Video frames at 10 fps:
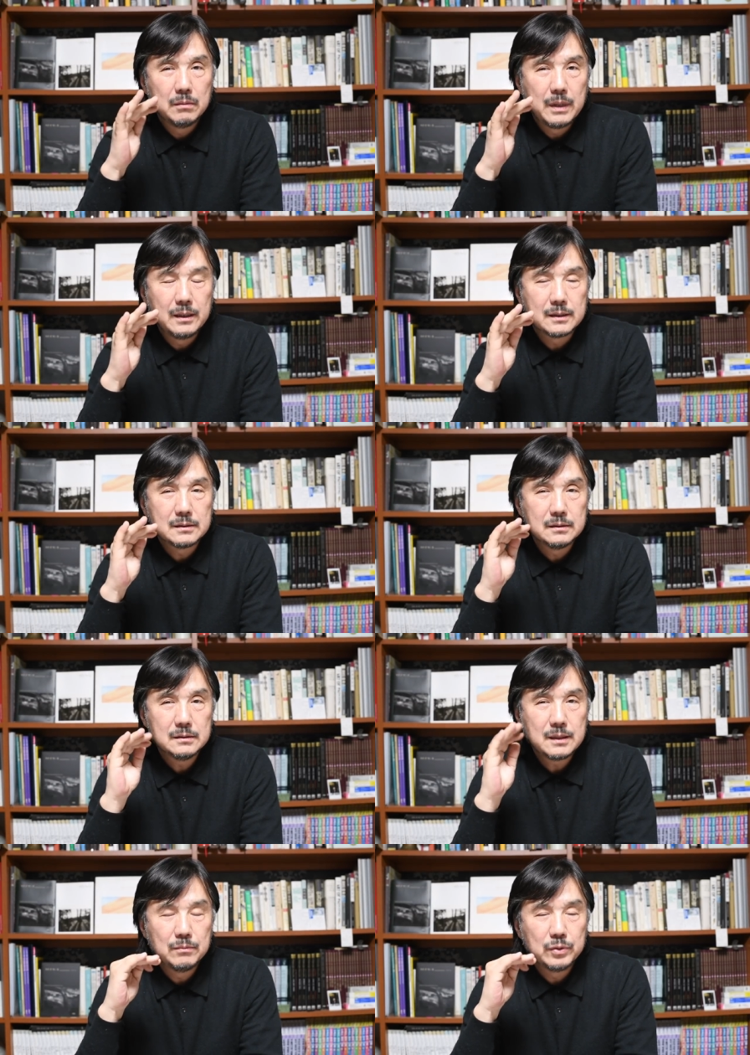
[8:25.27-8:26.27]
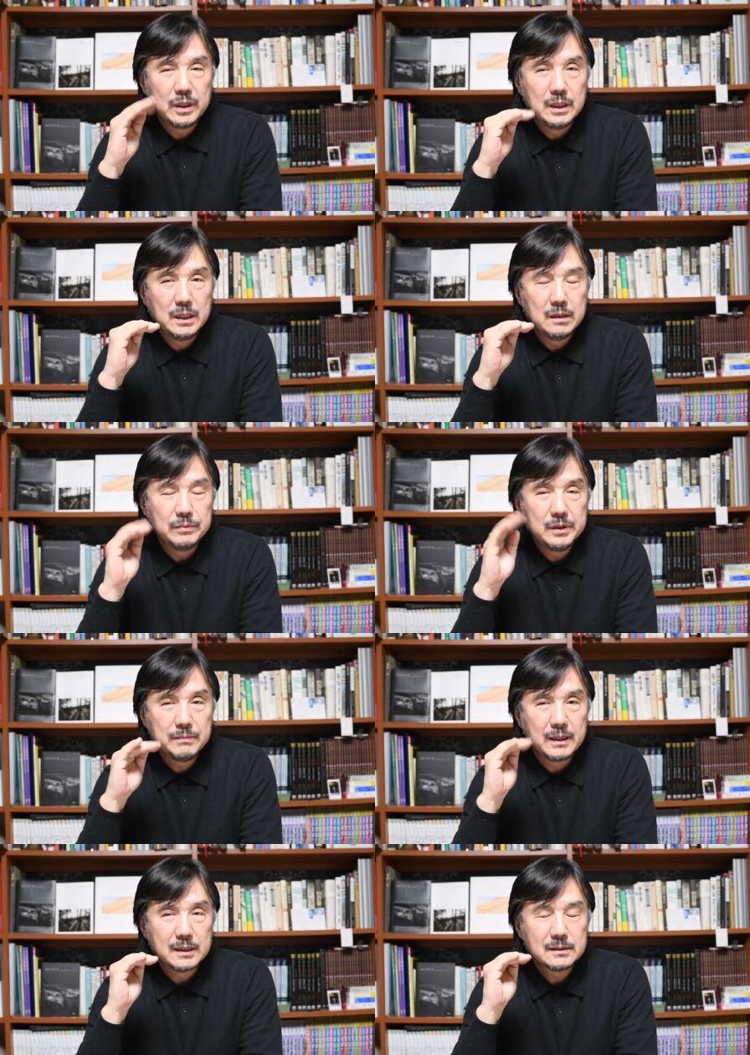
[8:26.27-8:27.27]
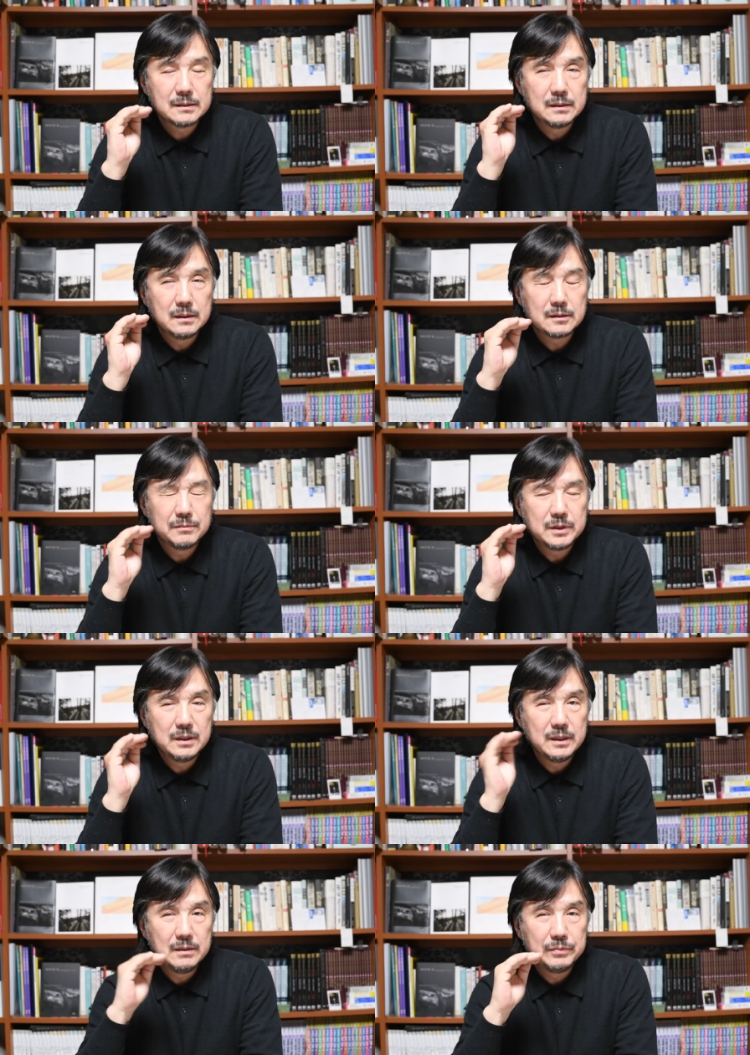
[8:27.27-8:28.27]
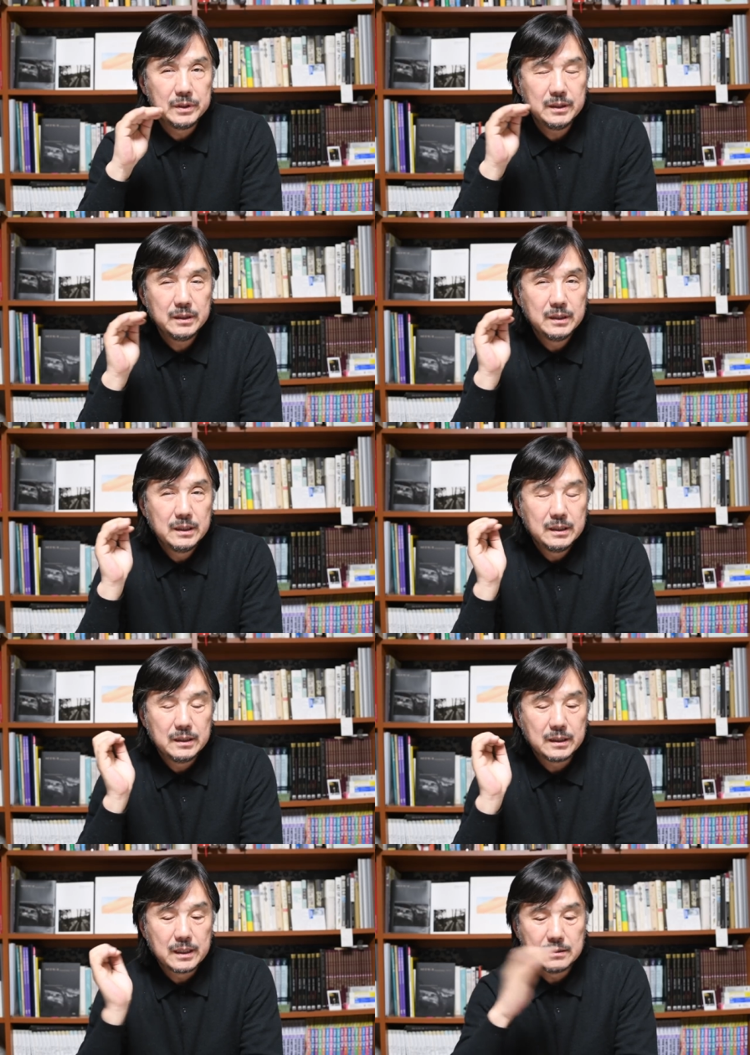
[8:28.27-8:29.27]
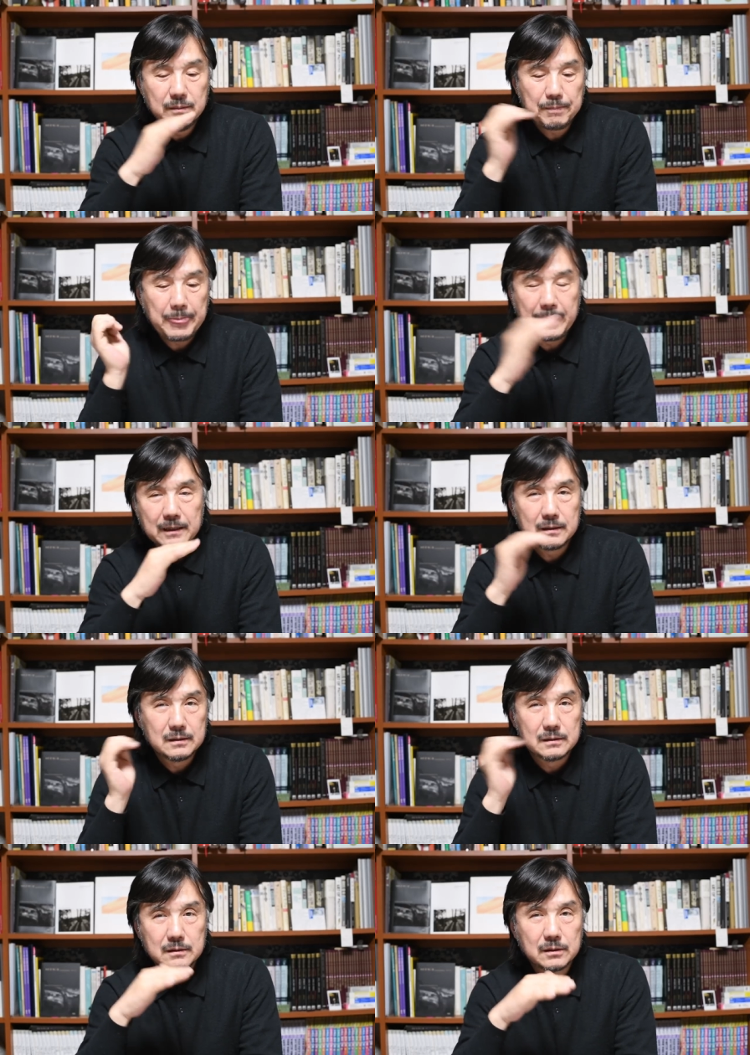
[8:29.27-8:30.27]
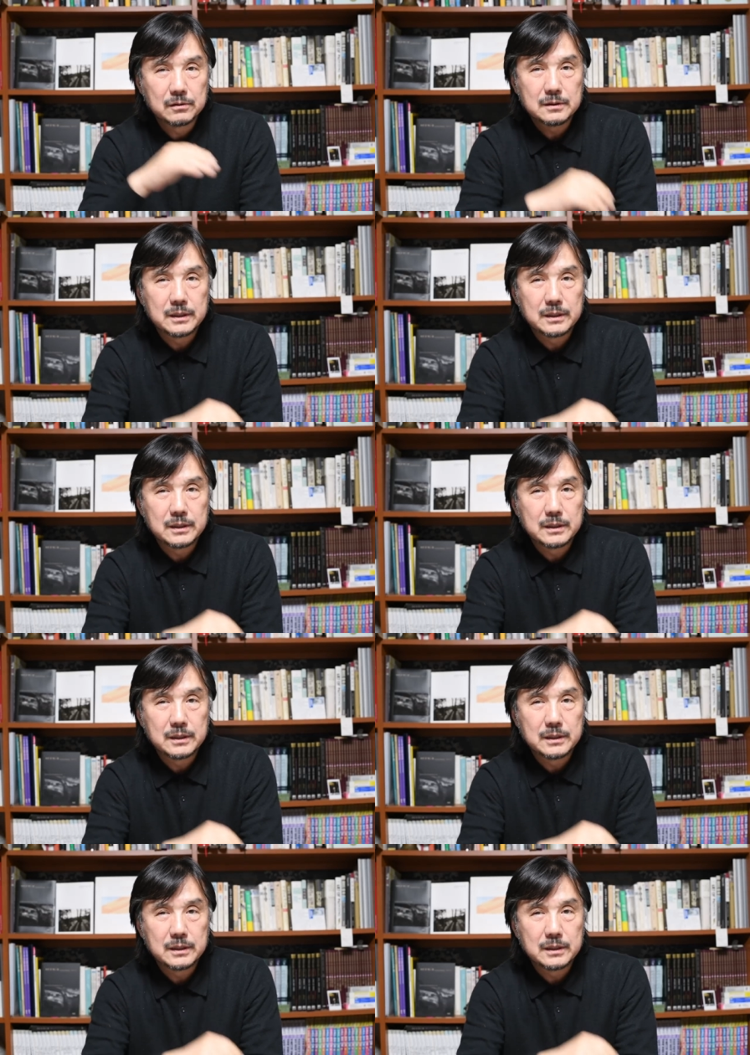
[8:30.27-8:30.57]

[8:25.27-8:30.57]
마이너스 3분의 1EV, 마이너스 0.7EV 이렇게 해서 서로